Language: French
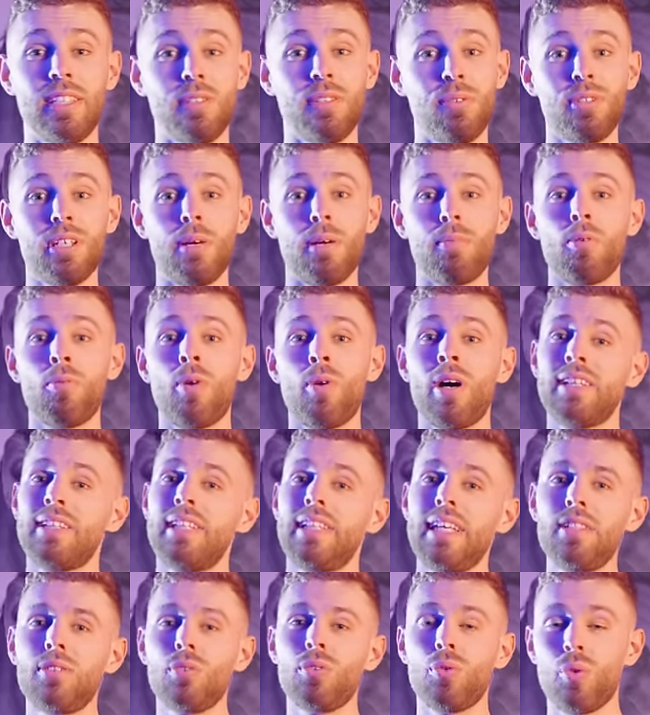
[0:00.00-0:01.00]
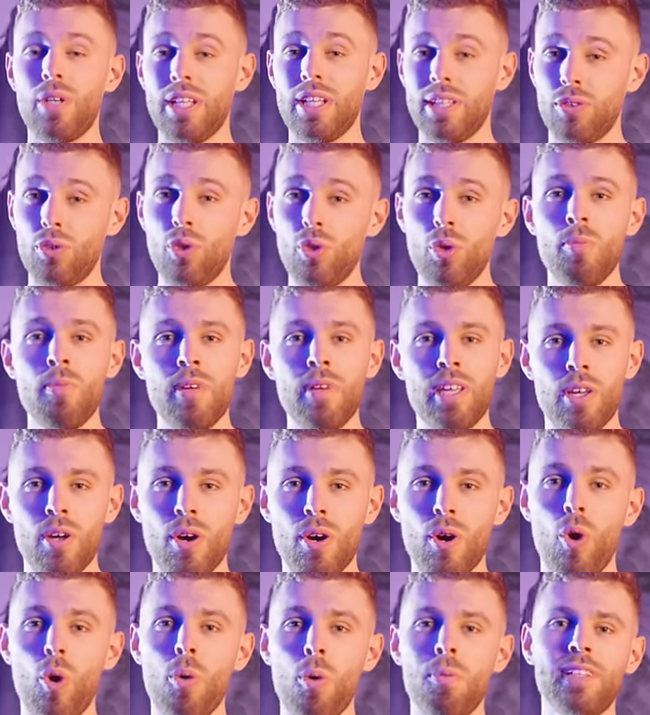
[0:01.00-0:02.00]
C'est tout simplement un test où les deux
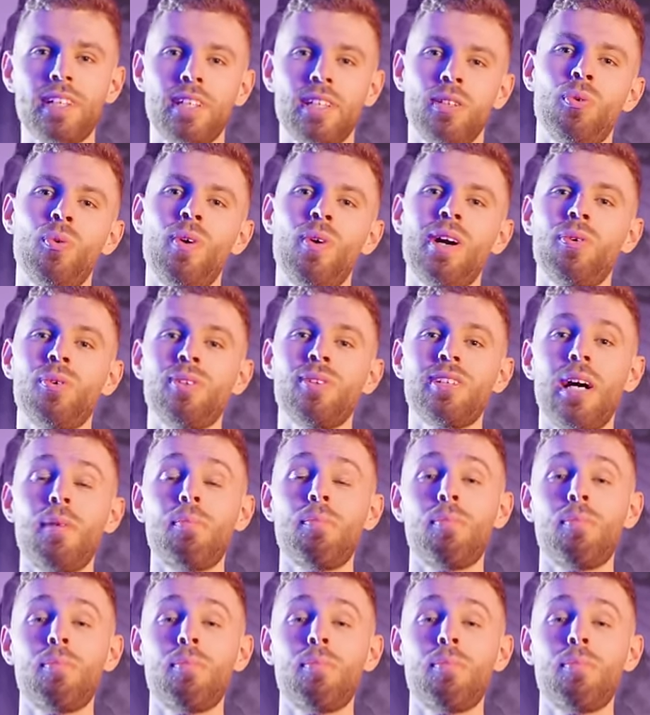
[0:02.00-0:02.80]
meilleurs obtiendront un contrat